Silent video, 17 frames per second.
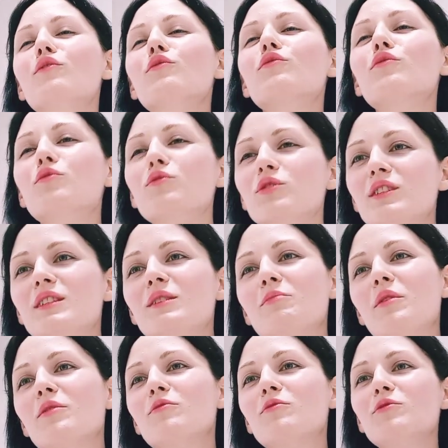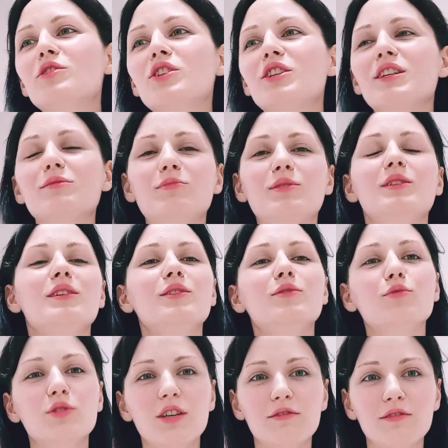вкусно покушаем и
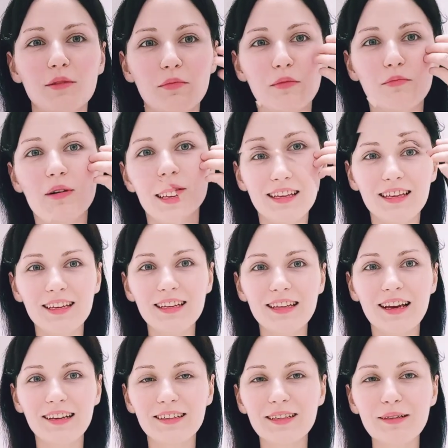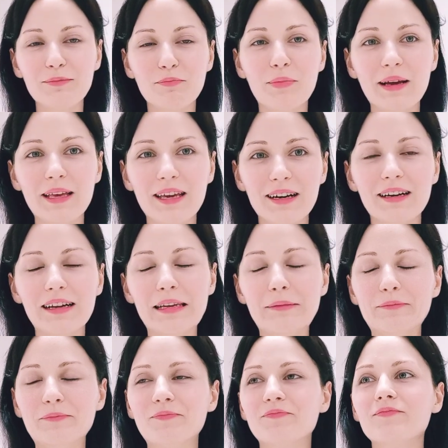душевно поболтаем. Итак, поехали.